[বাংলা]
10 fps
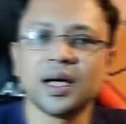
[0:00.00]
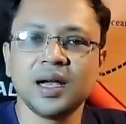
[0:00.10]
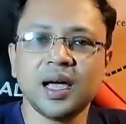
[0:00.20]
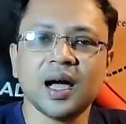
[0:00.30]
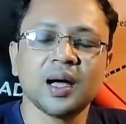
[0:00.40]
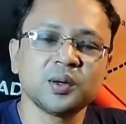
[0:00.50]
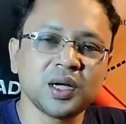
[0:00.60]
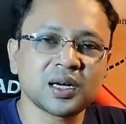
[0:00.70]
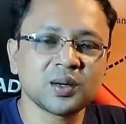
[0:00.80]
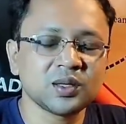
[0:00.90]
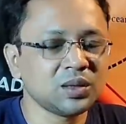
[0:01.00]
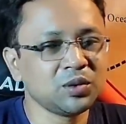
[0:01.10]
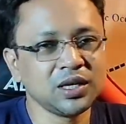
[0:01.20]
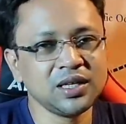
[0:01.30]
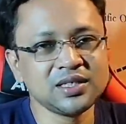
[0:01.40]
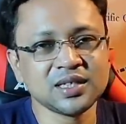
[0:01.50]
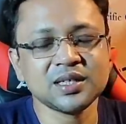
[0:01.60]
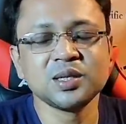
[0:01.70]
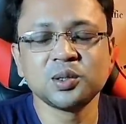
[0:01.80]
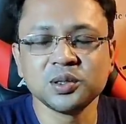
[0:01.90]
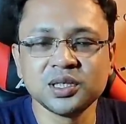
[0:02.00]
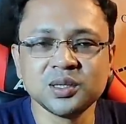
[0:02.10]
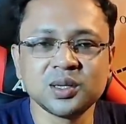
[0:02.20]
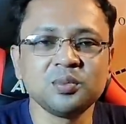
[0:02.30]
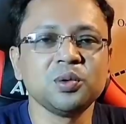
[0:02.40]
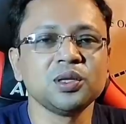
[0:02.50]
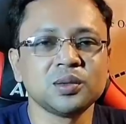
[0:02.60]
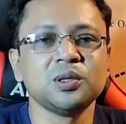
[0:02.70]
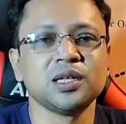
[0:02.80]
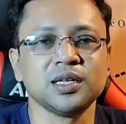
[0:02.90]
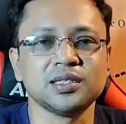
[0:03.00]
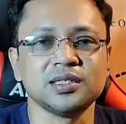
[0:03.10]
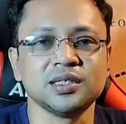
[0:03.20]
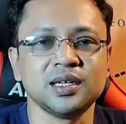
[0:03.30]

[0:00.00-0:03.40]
এখানে আরও একটা কথা বলে নিই যেটা দীর্ঘদিন ধরে বলতে ভুলে যাচ্ছি